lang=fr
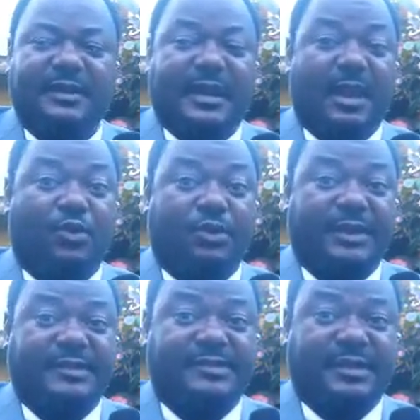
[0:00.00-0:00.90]
la
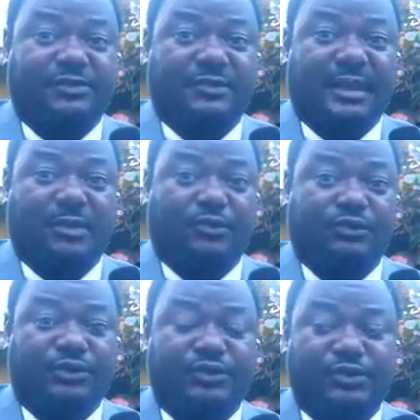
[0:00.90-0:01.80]
concrétisation de la
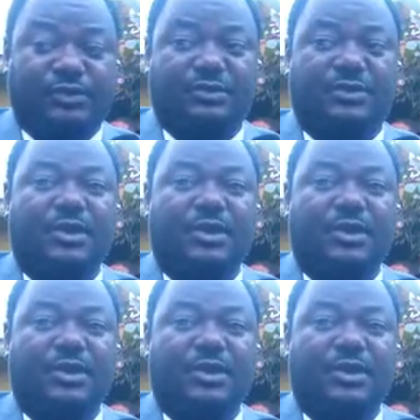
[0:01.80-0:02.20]
construction